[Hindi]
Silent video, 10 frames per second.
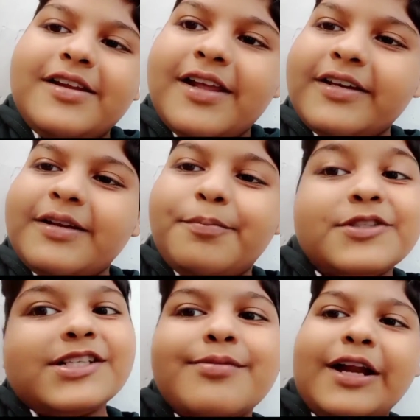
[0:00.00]
लेकिन
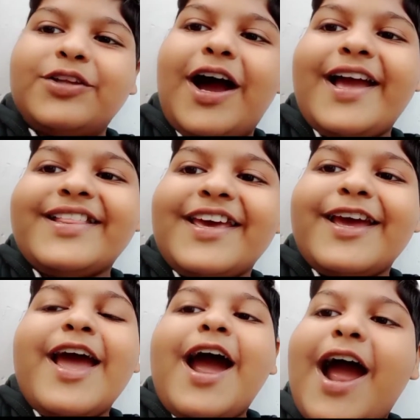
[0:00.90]
पिछली बार तो आए थे
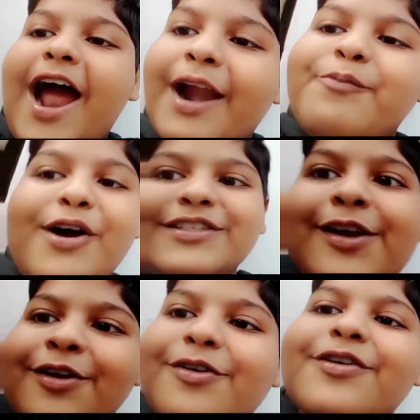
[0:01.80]
एंड बहुत
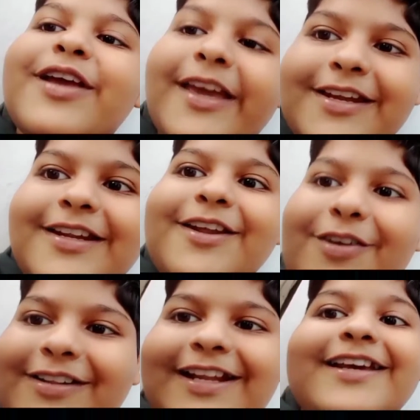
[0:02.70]
सारे लोग को यकीन ही नहीं हो
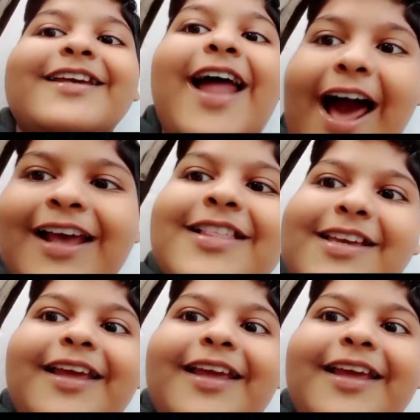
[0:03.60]
रहा था लेकिन आए थे